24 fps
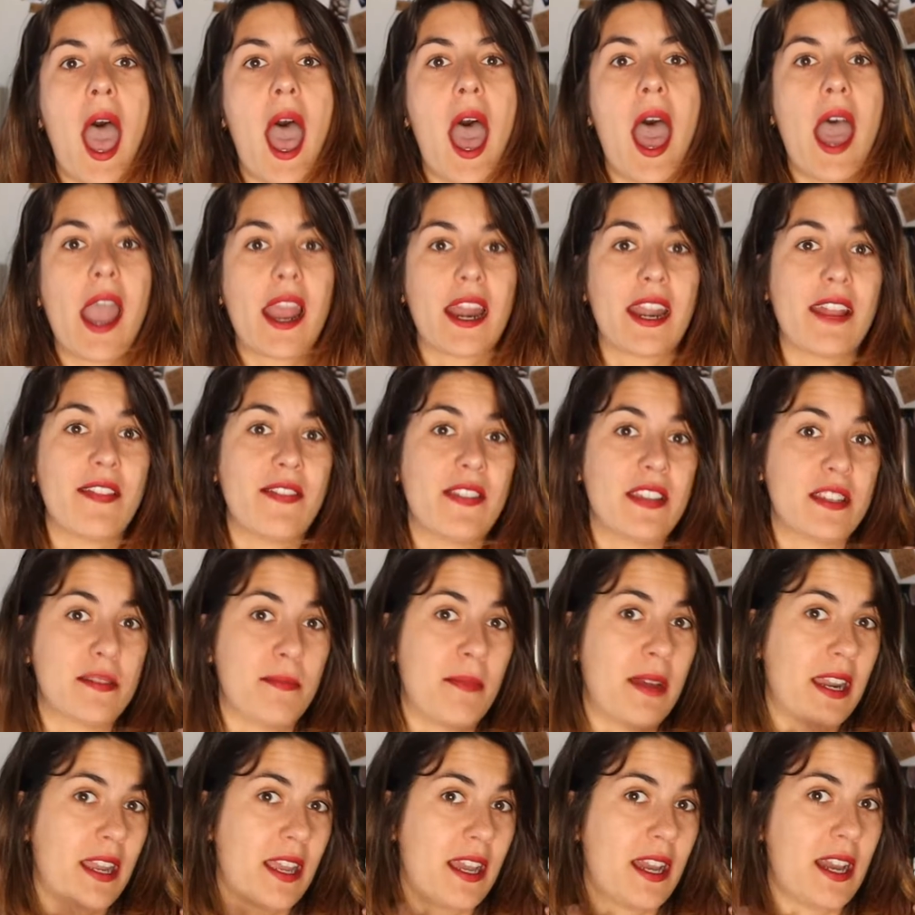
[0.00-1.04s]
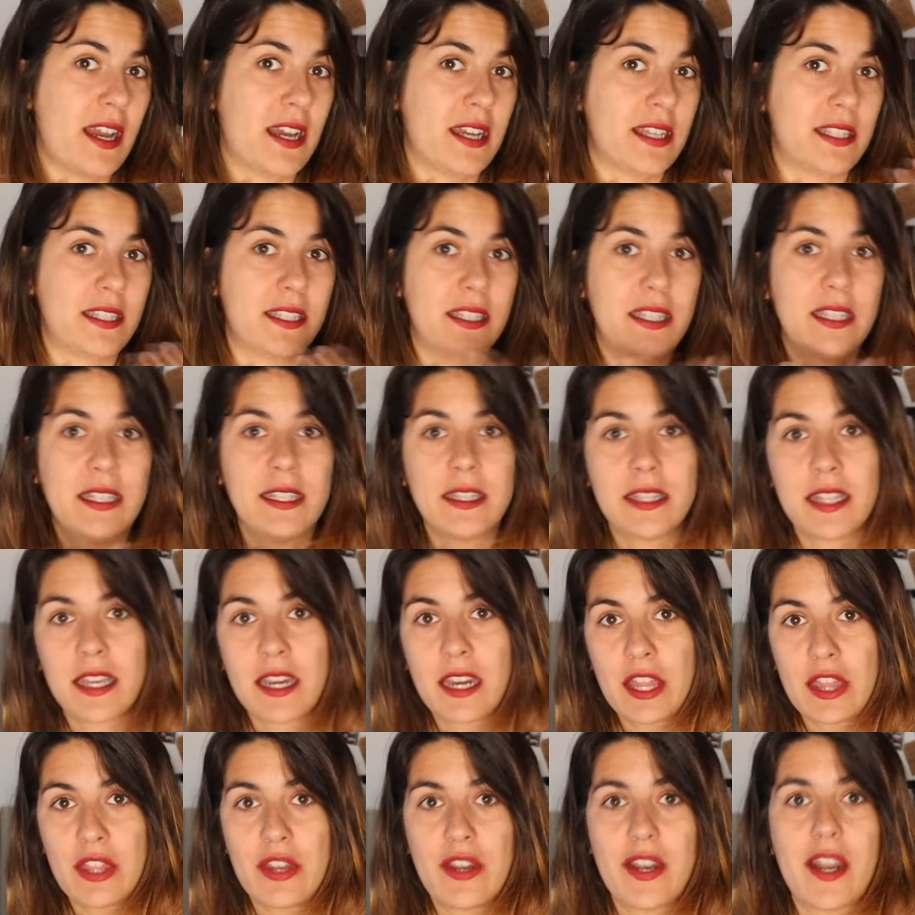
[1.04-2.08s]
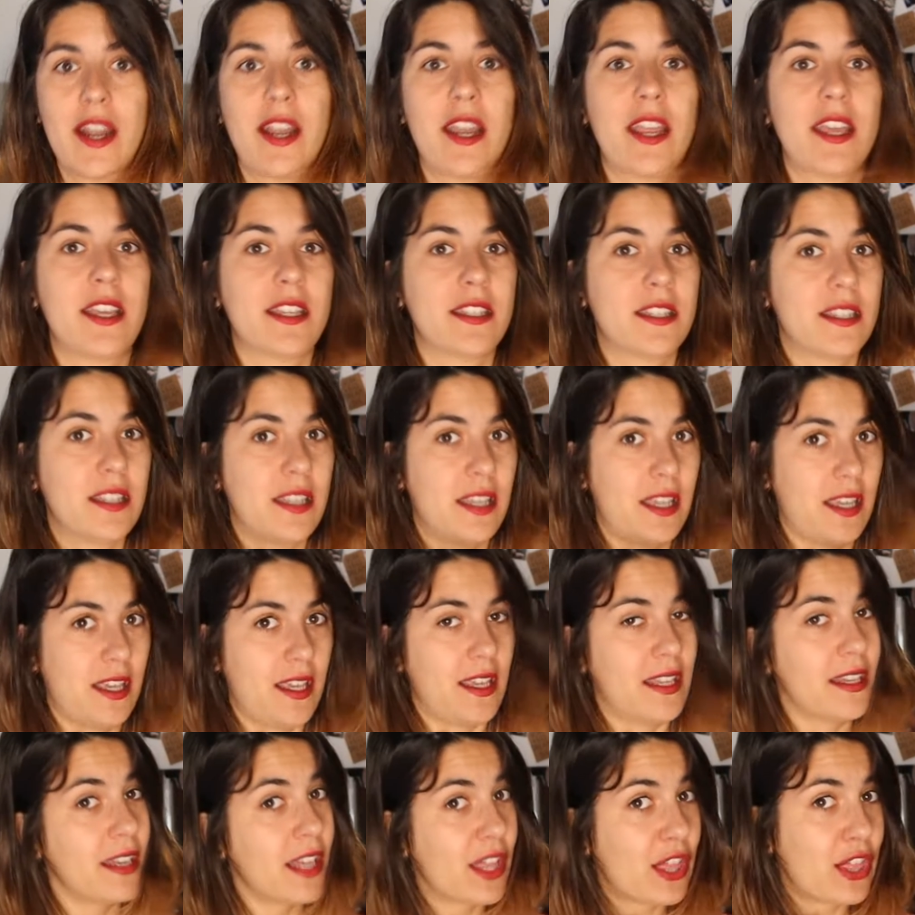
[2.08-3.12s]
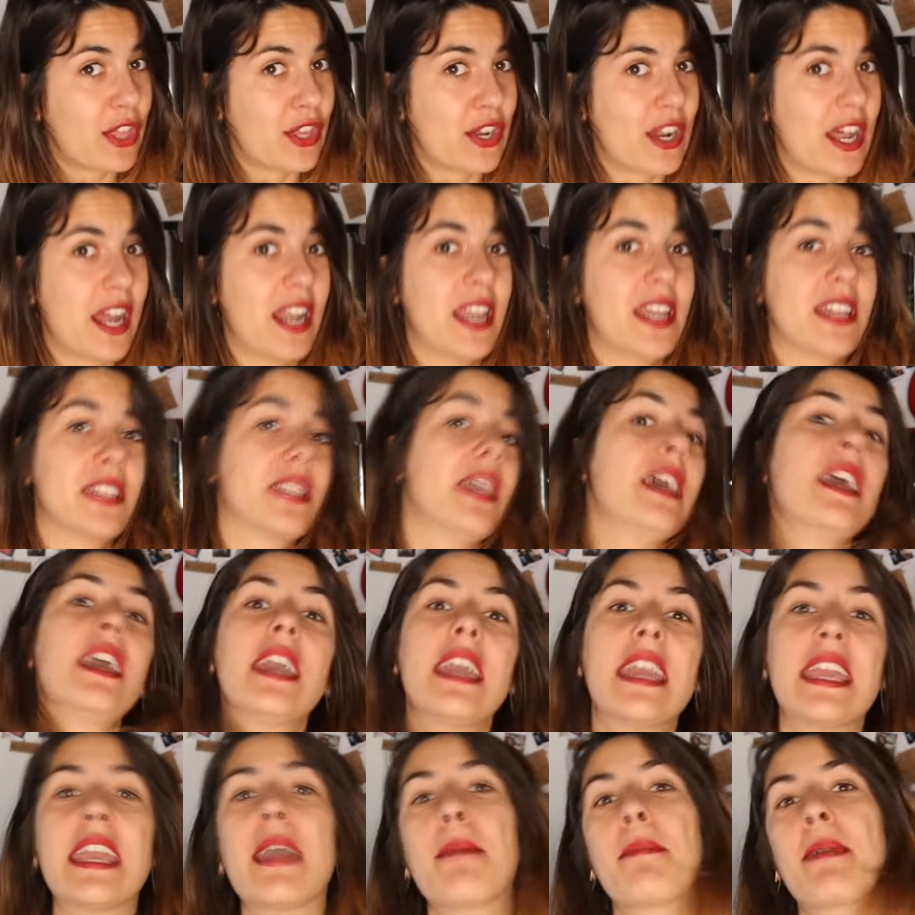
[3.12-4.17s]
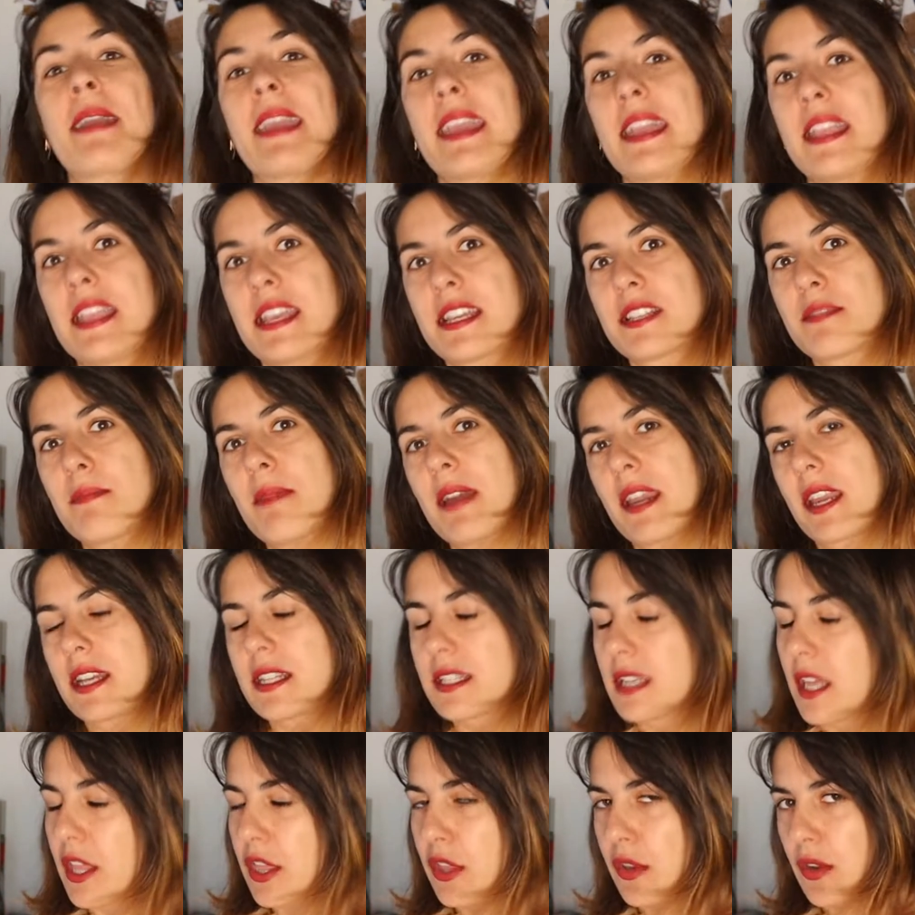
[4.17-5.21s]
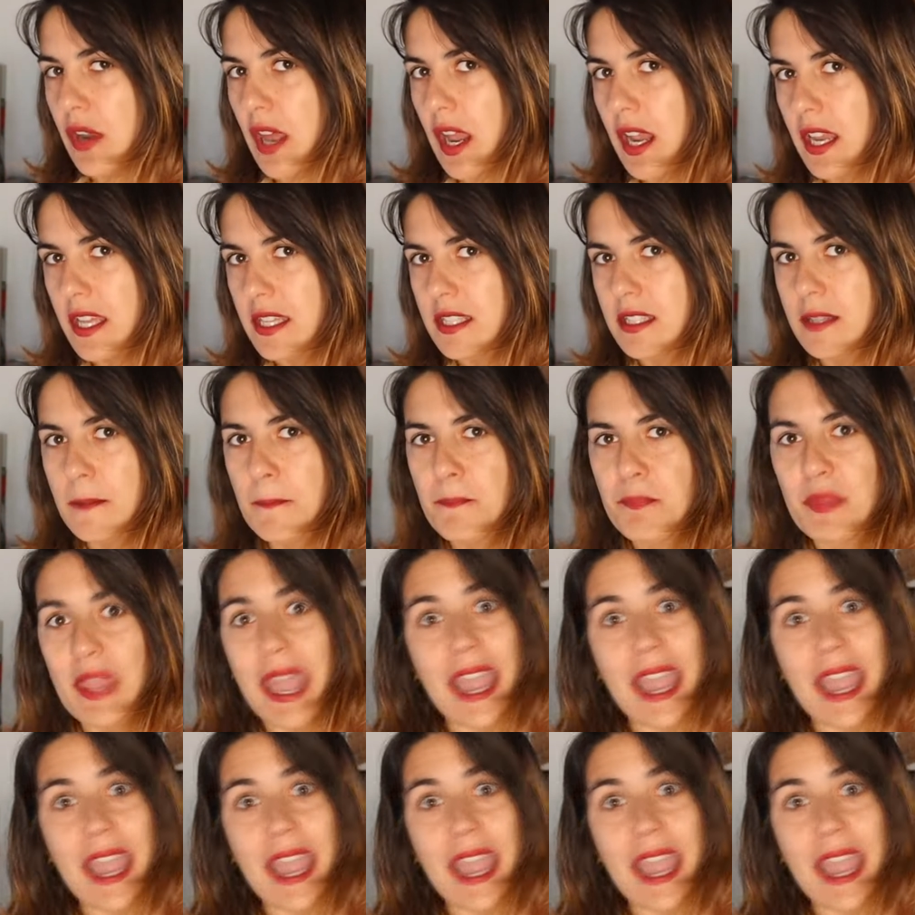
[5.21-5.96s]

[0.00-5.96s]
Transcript: a grandes marcas internacionales y nacionales y a pequeñas marcas nacionales.